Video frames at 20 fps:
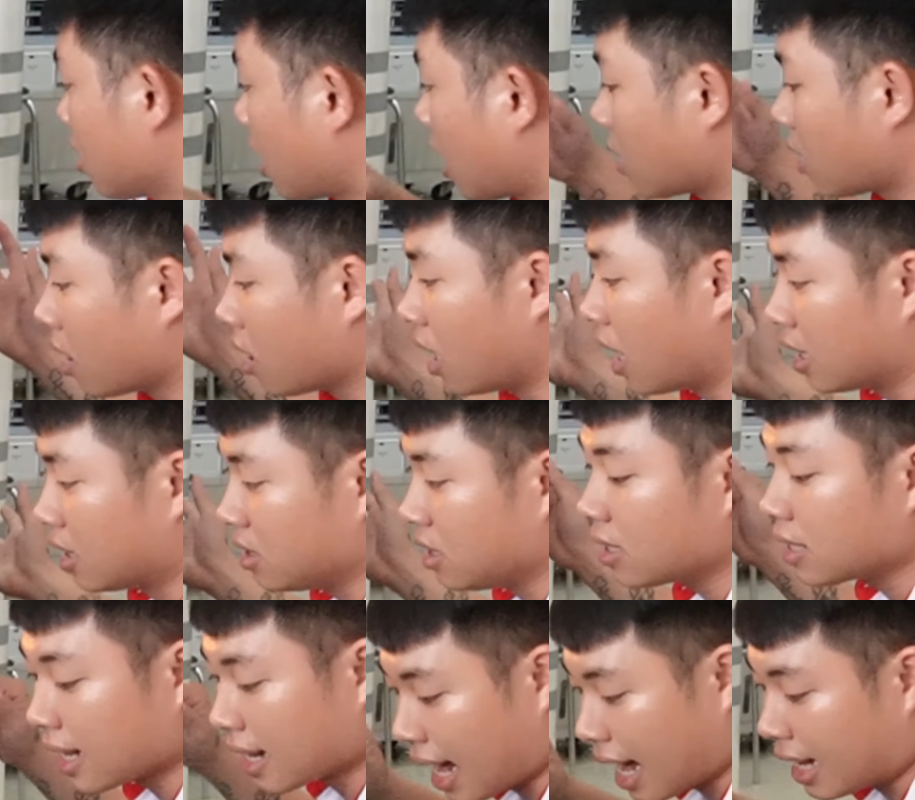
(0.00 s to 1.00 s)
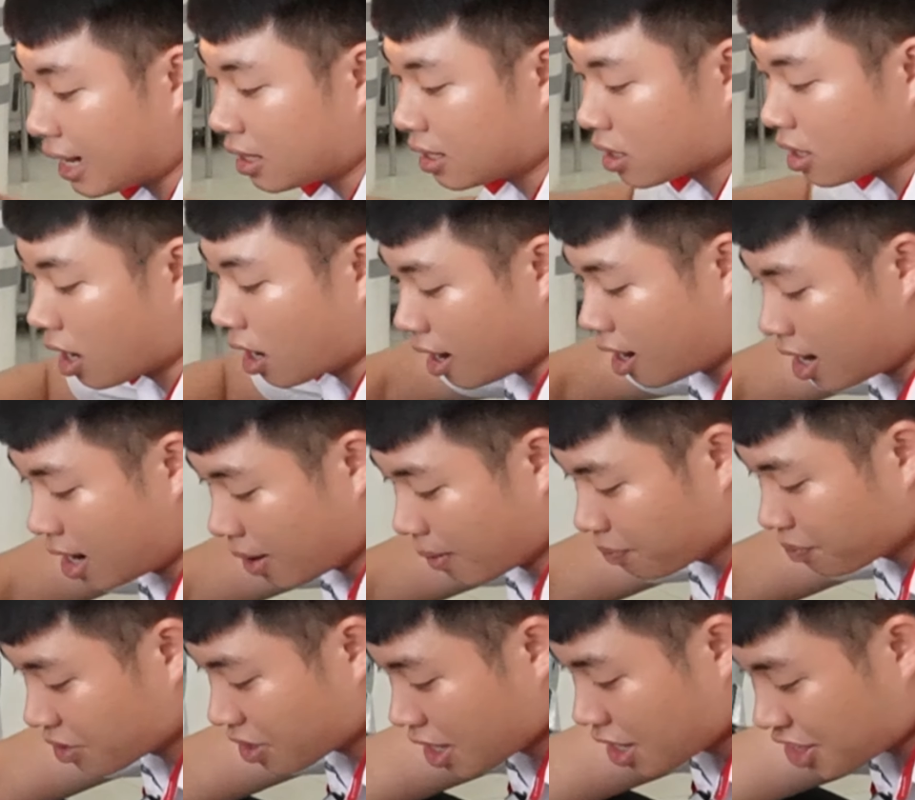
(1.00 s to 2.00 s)
cái thân hình như thế này đó
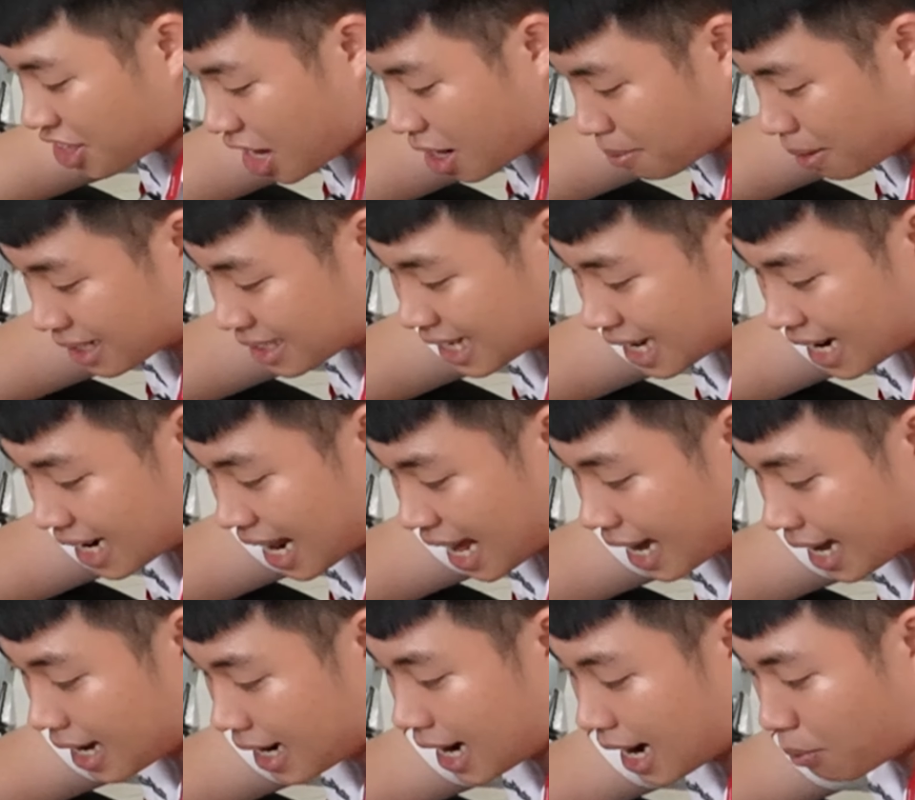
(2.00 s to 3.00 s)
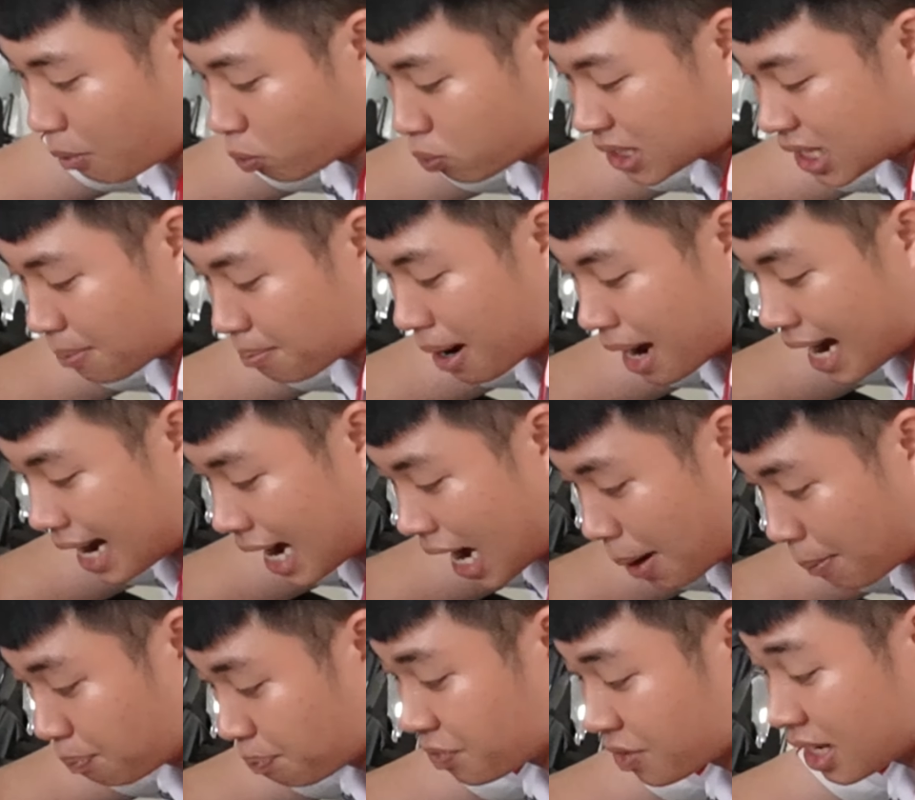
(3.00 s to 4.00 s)
nhưng mà xe này á, là
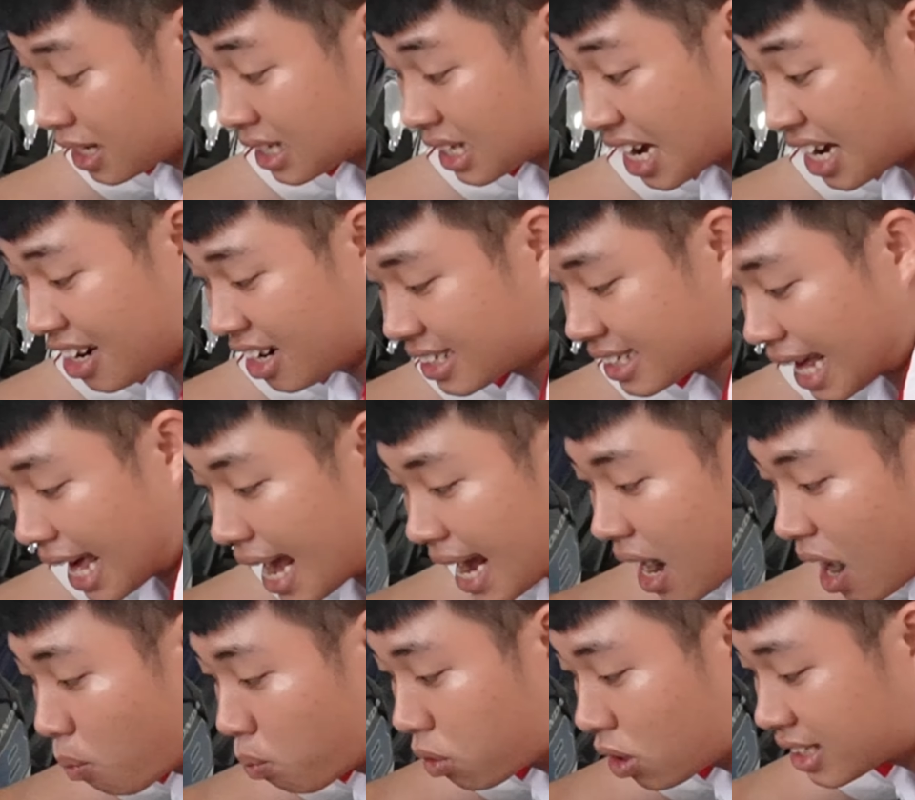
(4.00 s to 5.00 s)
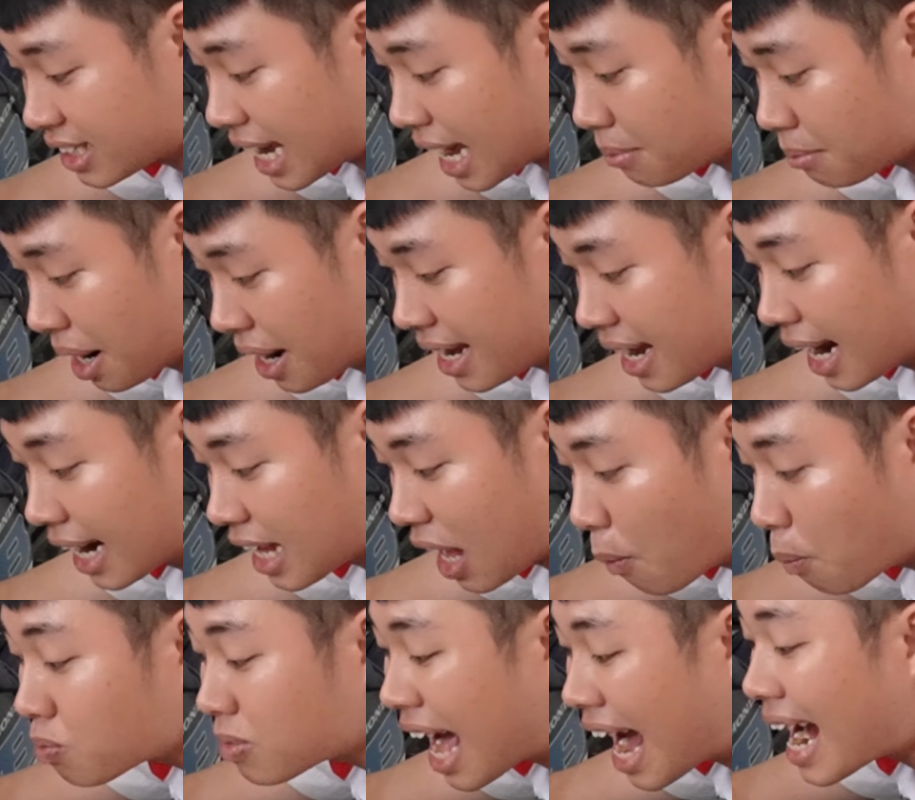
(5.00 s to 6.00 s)
125 thì nó sẽ không có trang bị hệ
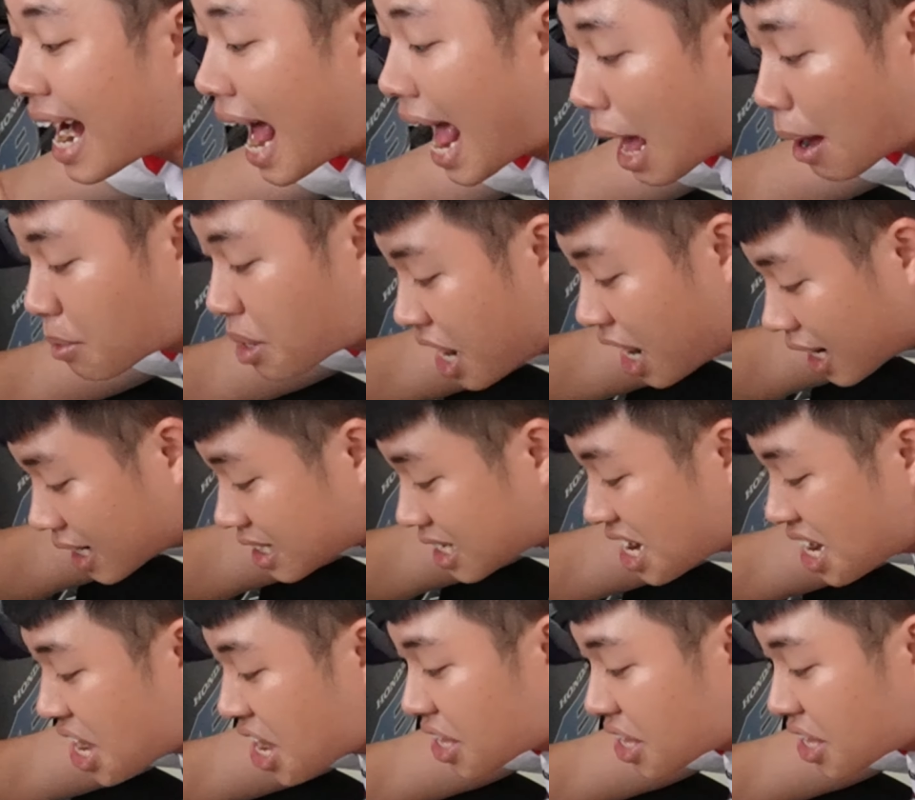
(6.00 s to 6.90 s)
thống thắng ABS